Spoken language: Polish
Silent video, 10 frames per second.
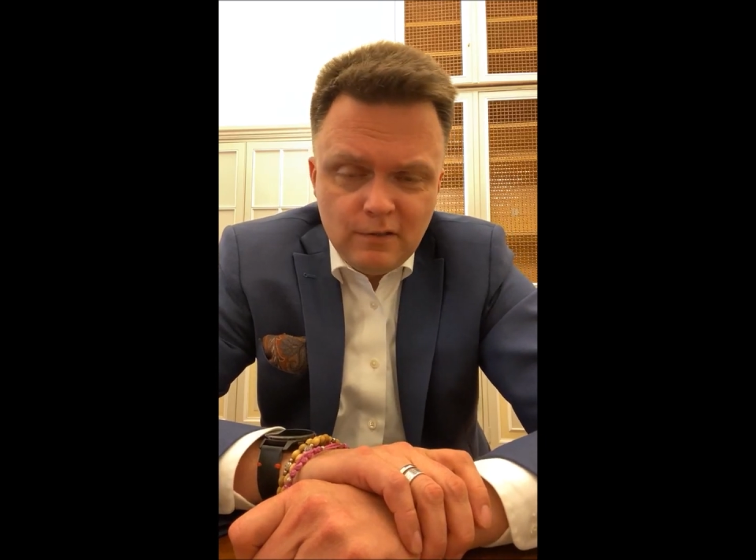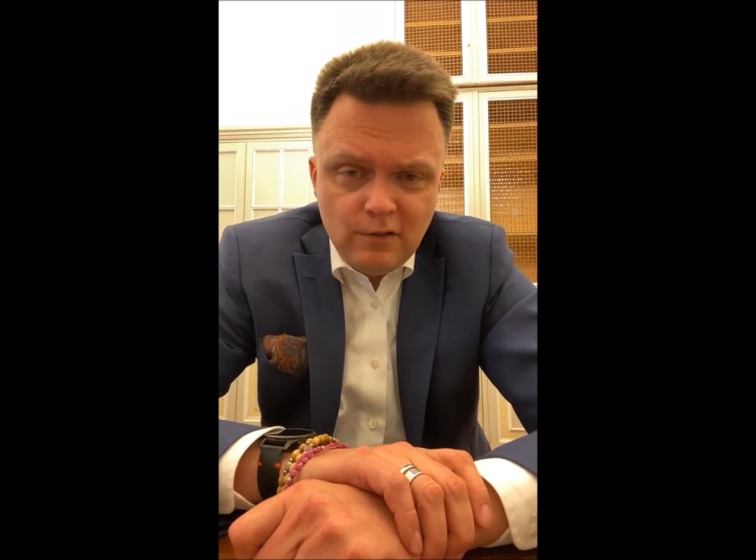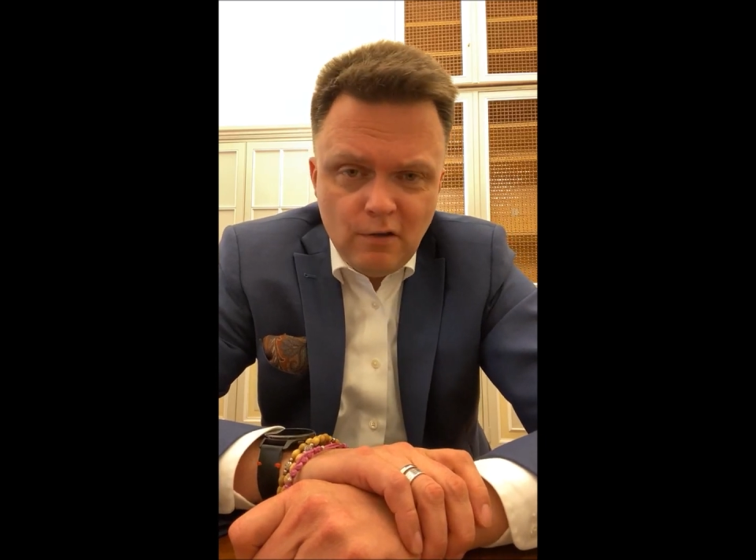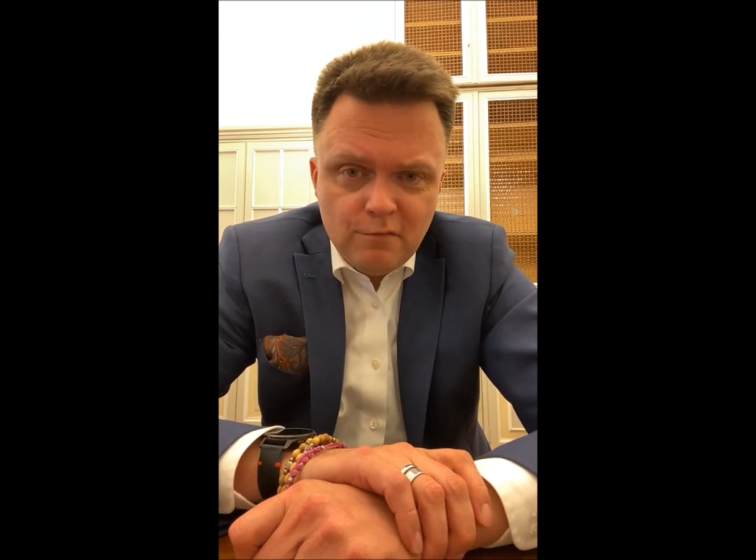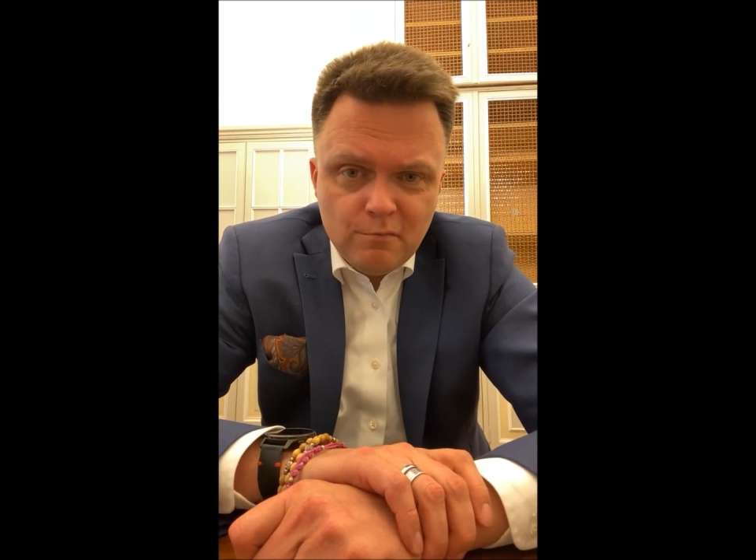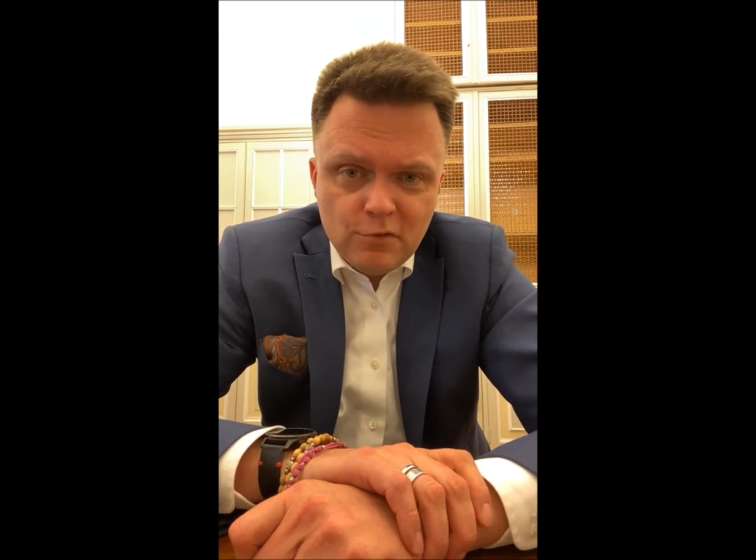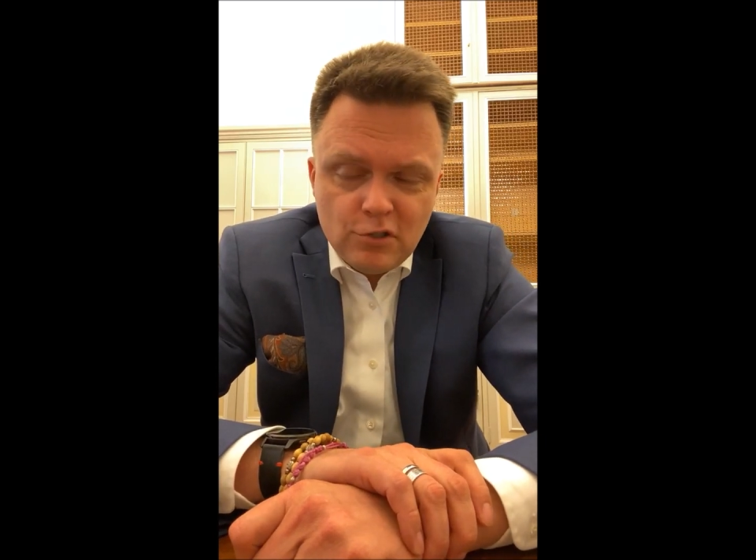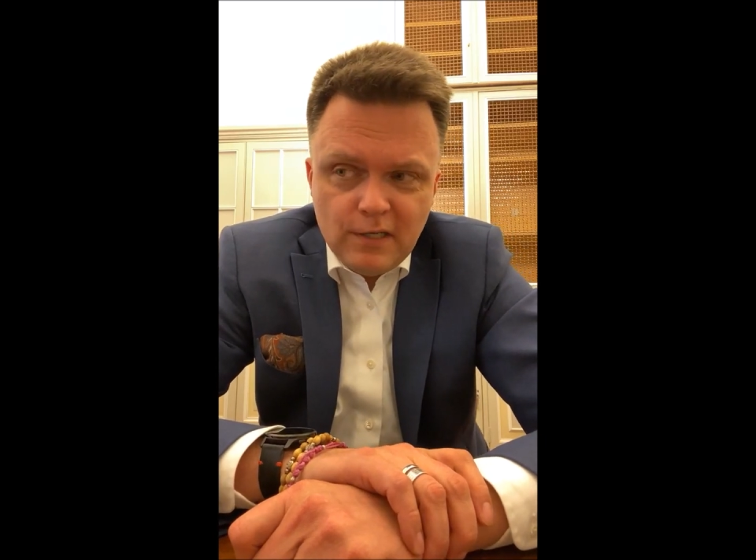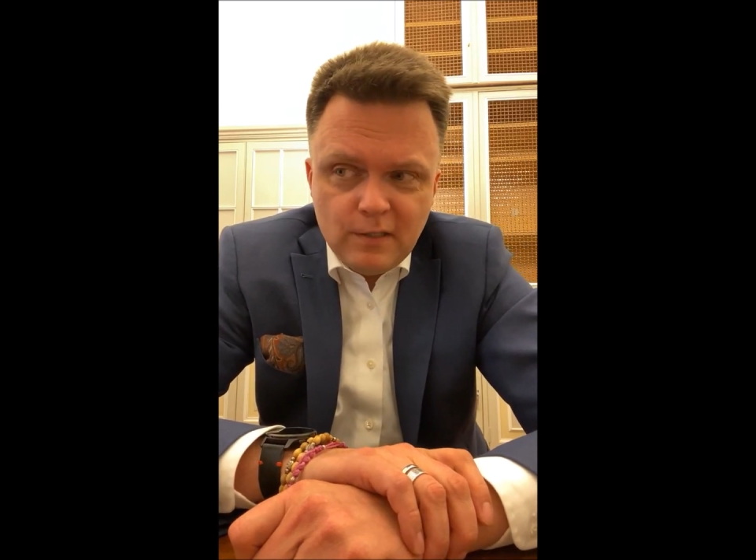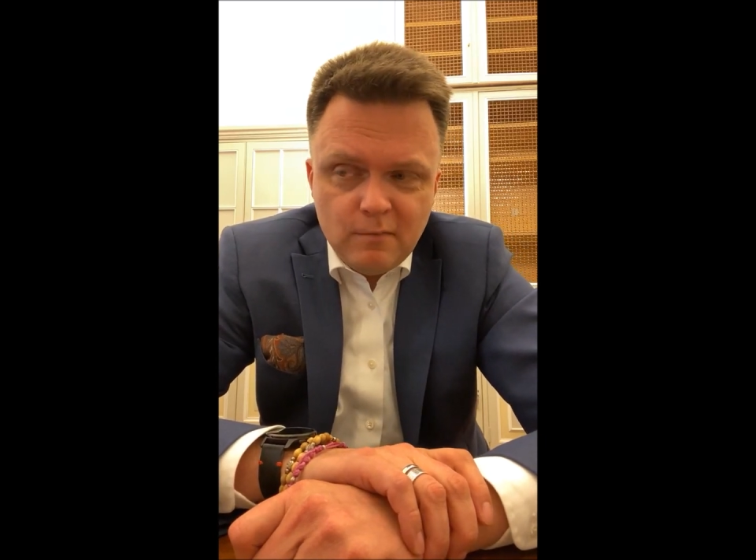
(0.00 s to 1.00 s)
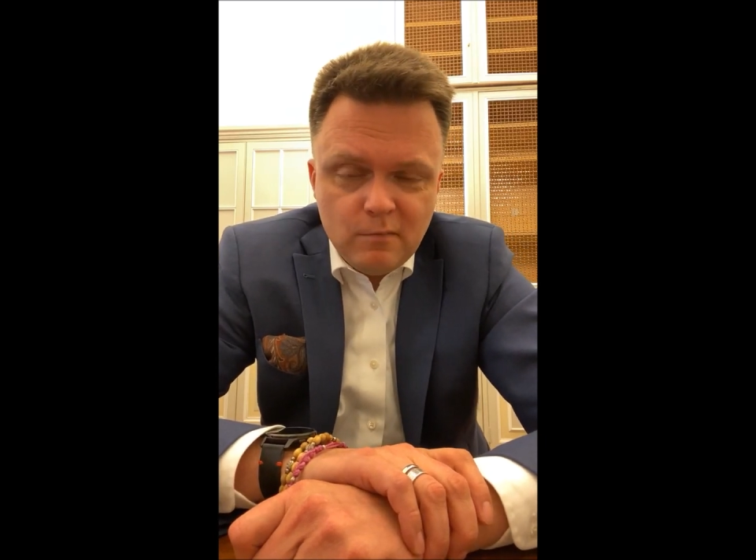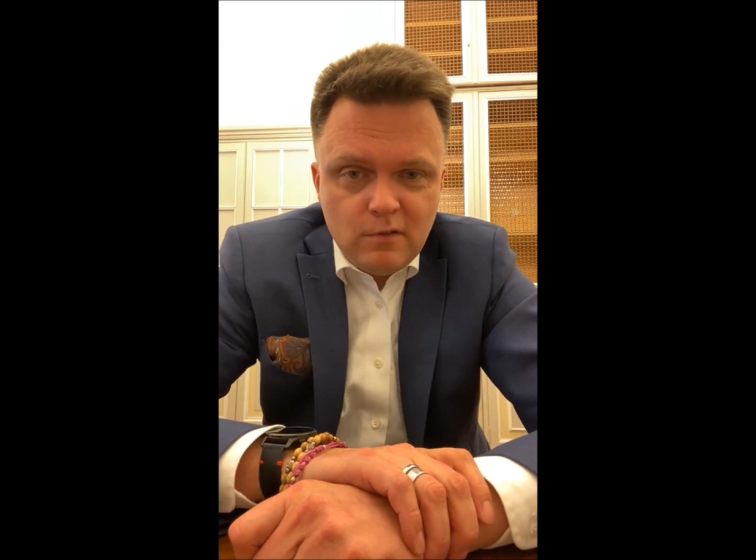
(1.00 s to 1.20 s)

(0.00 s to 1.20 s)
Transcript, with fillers: nowym myśleniem